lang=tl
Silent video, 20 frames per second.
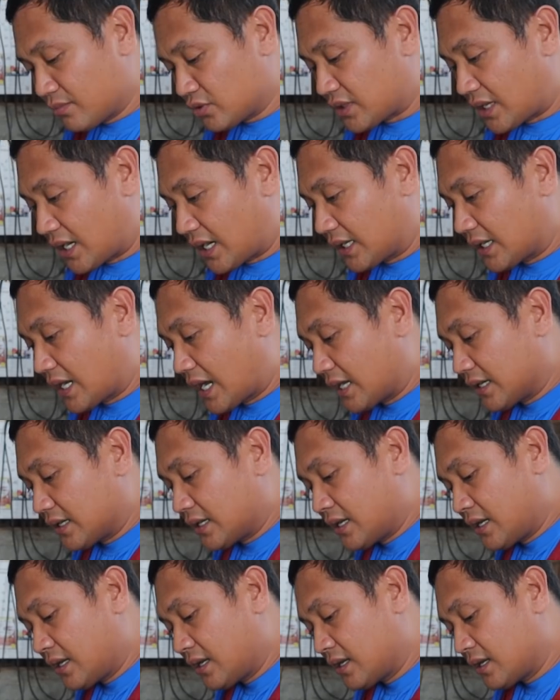mo
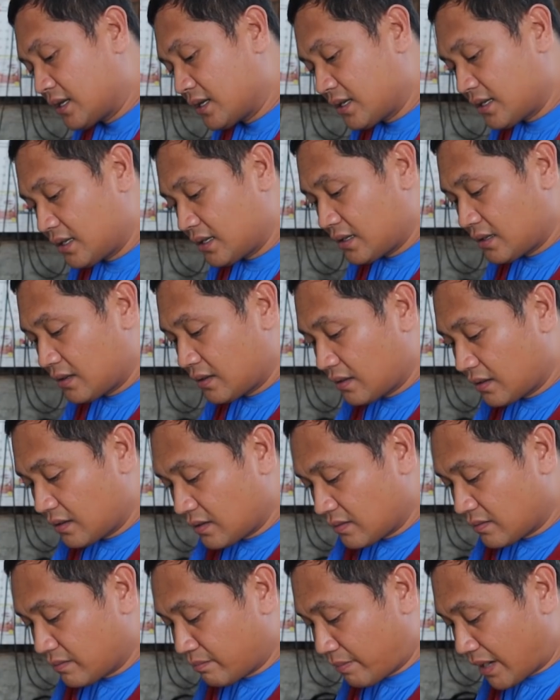talagang
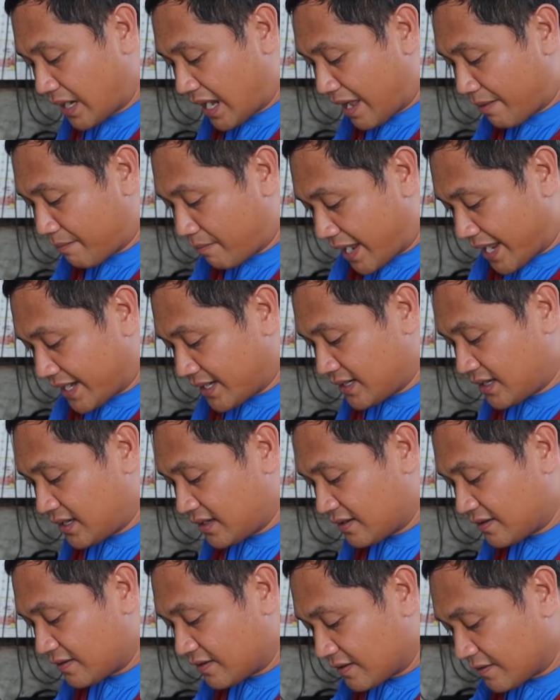malaman
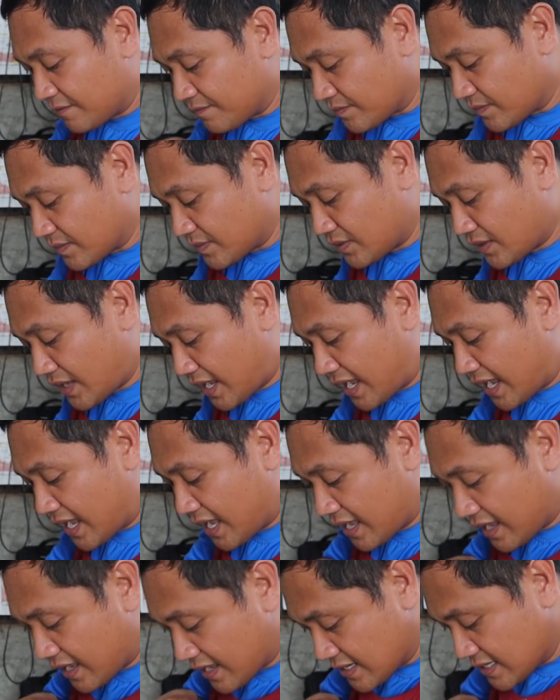
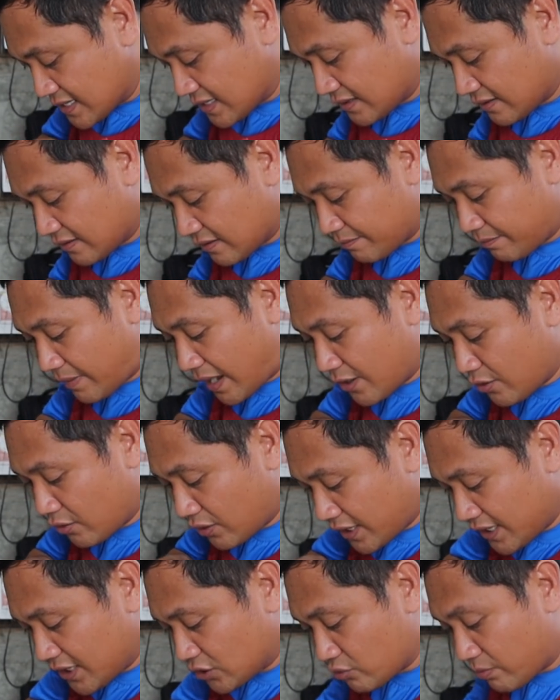na paano
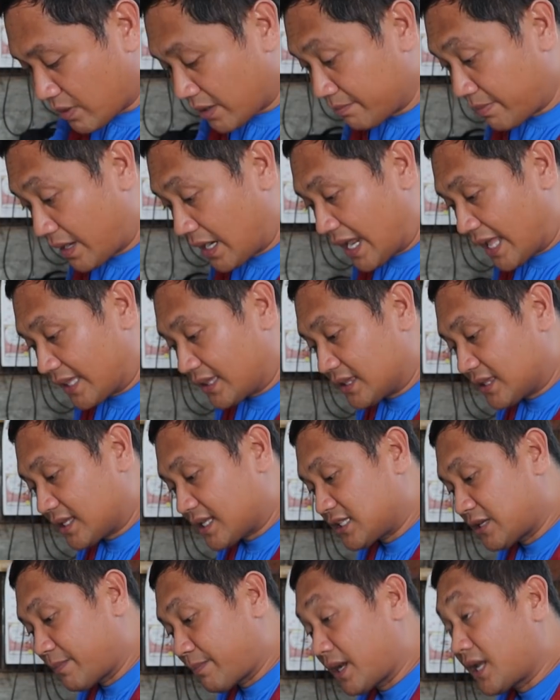ka dito magbalat
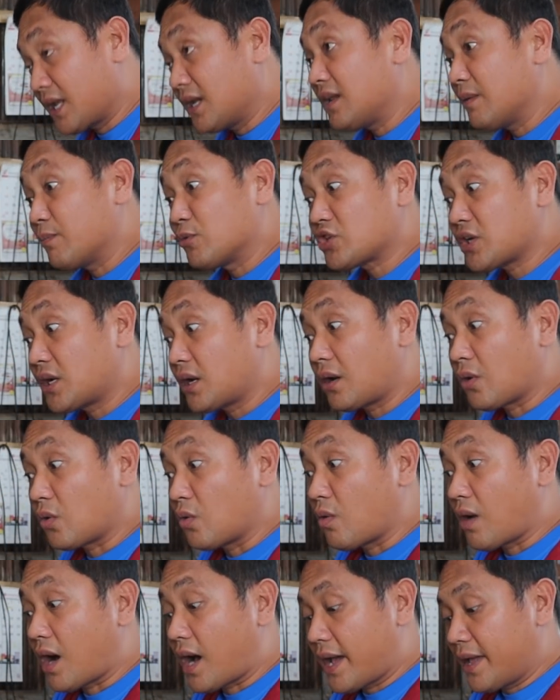kasi pag hindi mo siya
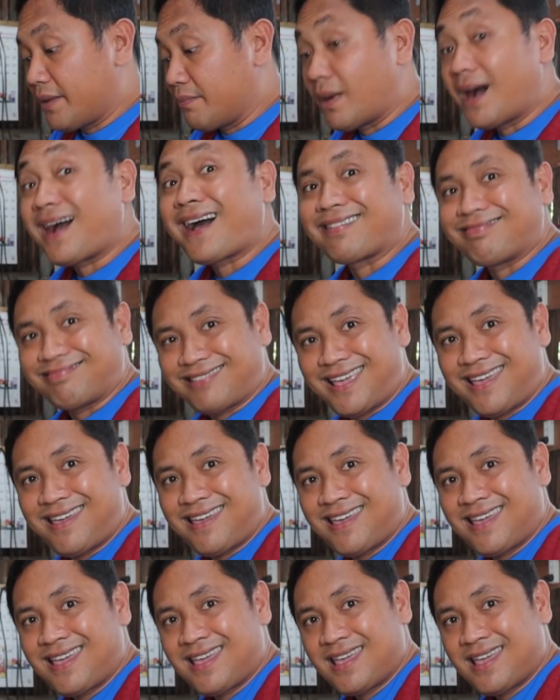nakuha ay makati.